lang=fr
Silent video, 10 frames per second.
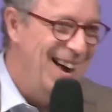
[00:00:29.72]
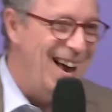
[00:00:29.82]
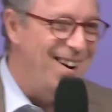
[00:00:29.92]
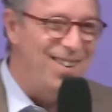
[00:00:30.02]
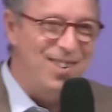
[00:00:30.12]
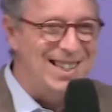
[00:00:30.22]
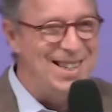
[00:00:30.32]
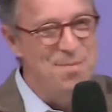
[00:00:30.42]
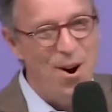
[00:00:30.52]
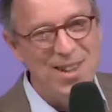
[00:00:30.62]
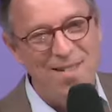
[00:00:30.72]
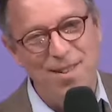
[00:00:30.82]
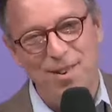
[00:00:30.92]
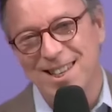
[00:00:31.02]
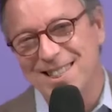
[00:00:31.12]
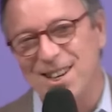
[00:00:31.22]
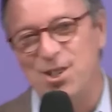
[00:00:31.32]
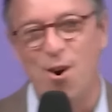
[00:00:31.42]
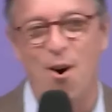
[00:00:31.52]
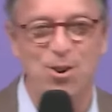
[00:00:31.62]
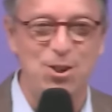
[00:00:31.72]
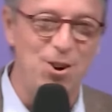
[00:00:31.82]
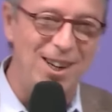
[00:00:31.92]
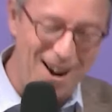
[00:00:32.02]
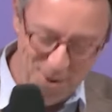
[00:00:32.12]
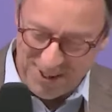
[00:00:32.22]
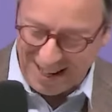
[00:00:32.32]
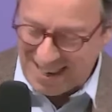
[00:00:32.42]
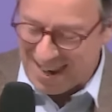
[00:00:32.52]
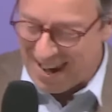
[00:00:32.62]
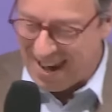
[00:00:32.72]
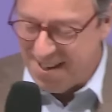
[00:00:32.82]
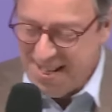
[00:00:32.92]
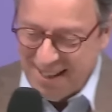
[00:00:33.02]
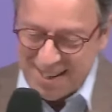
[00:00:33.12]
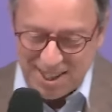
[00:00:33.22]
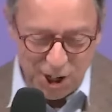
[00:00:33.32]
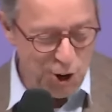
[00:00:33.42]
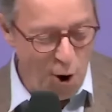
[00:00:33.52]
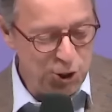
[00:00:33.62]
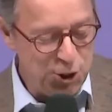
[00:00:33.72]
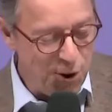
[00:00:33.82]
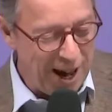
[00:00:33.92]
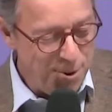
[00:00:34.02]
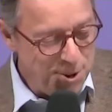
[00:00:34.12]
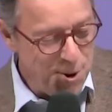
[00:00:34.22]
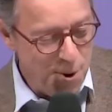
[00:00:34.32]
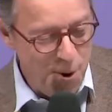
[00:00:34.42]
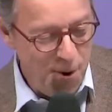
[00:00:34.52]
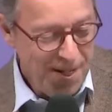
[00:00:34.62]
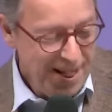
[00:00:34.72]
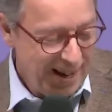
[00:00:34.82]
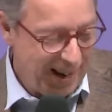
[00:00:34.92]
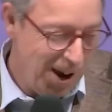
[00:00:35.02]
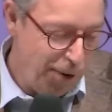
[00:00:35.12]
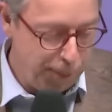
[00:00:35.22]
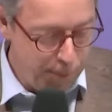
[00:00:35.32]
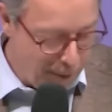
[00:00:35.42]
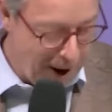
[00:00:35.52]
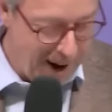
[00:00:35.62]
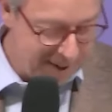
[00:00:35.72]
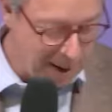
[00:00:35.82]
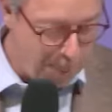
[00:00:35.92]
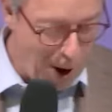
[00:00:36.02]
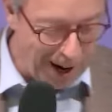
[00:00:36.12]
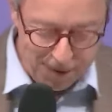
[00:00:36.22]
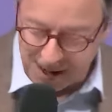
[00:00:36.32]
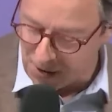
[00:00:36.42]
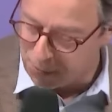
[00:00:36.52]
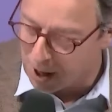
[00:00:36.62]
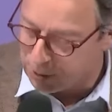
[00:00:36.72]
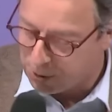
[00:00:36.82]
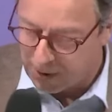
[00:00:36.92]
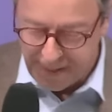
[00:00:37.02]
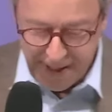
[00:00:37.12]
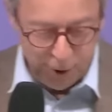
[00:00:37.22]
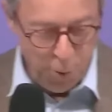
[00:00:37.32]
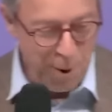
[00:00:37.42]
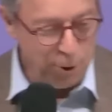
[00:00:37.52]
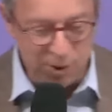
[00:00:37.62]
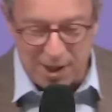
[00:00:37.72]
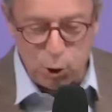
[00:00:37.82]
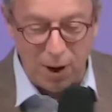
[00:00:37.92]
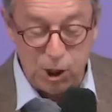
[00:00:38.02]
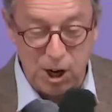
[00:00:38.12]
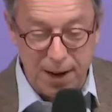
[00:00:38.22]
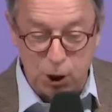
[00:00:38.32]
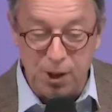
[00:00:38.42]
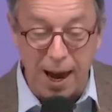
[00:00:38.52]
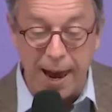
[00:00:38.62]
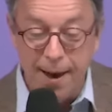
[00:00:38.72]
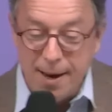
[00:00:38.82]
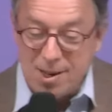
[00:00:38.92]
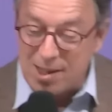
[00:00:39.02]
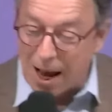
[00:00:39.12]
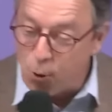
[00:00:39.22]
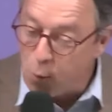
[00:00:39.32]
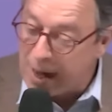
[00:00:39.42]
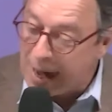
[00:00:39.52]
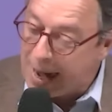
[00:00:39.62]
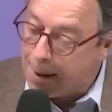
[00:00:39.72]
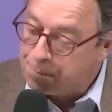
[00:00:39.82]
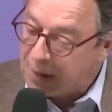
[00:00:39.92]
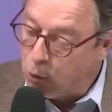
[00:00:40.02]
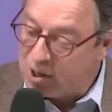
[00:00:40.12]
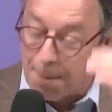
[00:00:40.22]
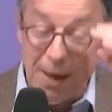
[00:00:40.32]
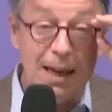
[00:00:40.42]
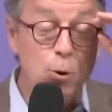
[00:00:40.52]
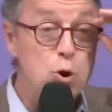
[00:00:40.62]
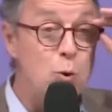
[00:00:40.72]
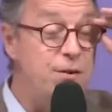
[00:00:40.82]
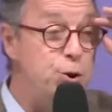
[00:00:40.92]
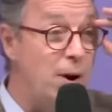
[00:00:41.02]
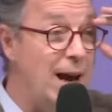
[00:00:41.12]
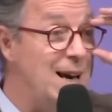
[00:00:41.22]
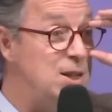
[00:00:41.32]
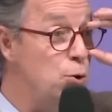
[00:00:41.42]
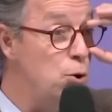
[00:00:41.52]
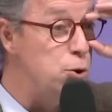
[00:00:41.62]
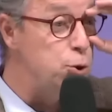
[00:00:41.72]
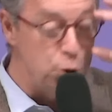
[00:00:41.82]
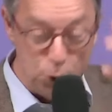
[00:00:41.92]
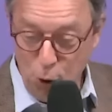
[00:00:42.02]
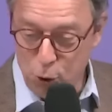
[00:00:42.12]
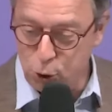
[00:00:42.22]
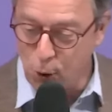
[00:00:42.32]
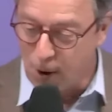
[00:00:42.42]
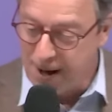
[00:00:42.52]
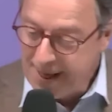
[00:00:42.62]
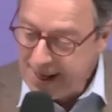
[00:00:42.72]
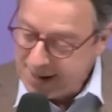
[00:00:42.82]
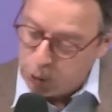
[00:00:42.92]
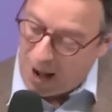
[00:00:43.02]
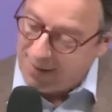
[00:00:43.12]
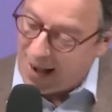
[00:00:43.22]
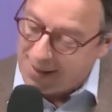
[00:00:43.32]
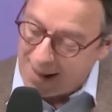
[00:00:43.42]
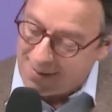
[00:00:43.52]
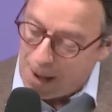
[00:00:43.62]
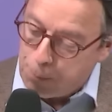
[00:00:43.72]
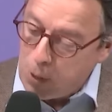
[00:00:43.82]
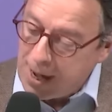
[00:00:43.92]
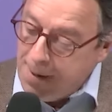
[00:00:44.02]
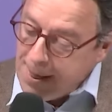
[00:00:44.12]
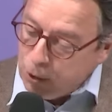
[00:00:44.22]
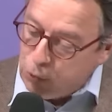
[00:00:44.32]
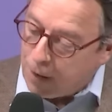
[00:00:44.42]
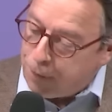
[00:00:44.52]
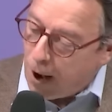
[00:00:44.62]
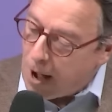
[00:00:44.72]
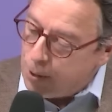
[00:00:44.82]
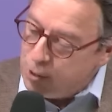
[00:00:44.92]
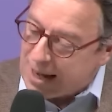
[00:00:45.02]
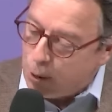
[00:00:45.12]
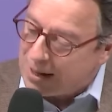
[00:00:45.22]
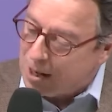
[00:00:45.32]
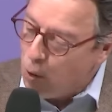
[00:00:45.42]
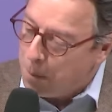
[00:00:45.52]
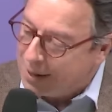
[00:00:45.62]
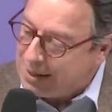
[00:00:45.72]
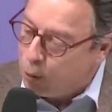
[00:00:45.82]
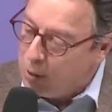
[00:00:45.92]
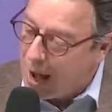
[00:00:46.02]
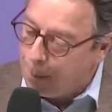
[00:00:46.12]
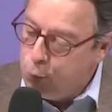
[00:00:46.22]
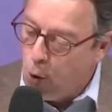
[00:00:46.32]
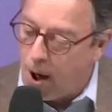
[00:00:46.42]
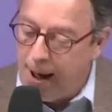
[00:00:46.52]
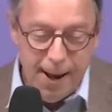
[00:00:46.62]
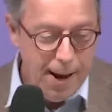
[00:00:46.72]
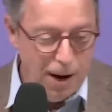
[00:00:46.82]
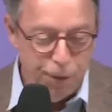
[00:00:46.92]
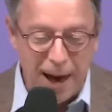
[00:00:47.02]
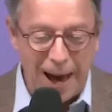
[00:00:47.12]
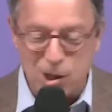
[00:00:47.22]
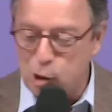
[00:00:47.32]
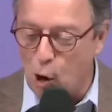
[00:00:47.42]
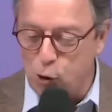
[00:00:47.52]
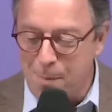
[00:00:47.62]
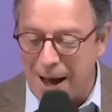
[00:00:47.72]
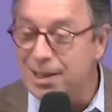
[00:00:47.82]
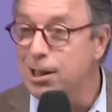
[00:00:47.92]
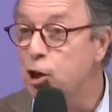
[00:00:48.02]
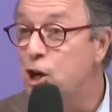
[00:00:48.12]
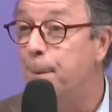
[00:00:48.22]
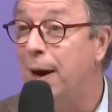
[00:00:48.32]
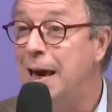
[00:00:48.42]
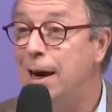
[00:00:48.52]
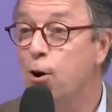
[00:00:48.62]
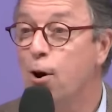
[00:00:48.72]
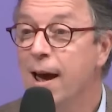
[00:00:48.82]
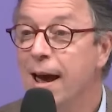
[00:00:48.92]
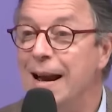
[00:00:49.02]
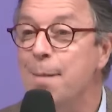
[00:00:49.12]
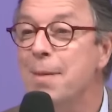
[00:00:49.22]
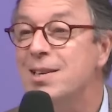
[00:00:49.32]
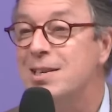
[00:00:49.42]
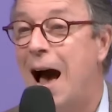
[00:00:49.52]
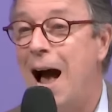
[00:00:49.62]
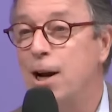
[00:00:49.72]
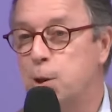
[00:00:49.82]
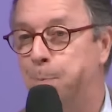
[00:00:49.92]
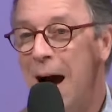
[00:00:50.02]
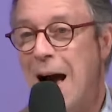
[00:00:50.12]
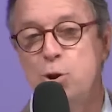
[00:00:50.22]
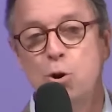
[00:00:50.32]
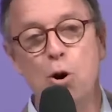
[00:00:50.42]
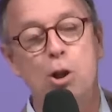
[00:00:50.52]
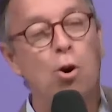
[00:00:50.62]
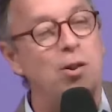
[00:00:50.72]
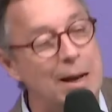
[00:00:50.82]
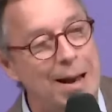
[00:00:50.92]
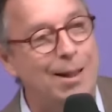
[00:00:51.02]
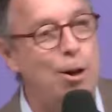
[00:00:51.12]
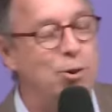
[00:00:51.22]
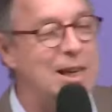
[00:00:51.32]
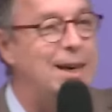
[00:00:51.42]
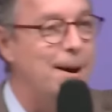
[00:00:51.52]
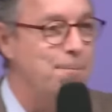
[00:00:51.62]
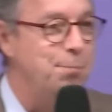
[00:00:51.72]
Alors effectivement, on avait fait des échanges de calendriers, des échanges de réunions, et voilà, ça peut arriver des fois de ne pas noter sur l'agenda. Je voudrais saluer nos amis qui nous suivent sur les réseaux sociaux, sur, sur Internet, et puis je voudrais faire une salutation particulière pour les frères et sœurs de Martinique. J'ai appris que les messages passent de l'autre côté de l'Atlantique.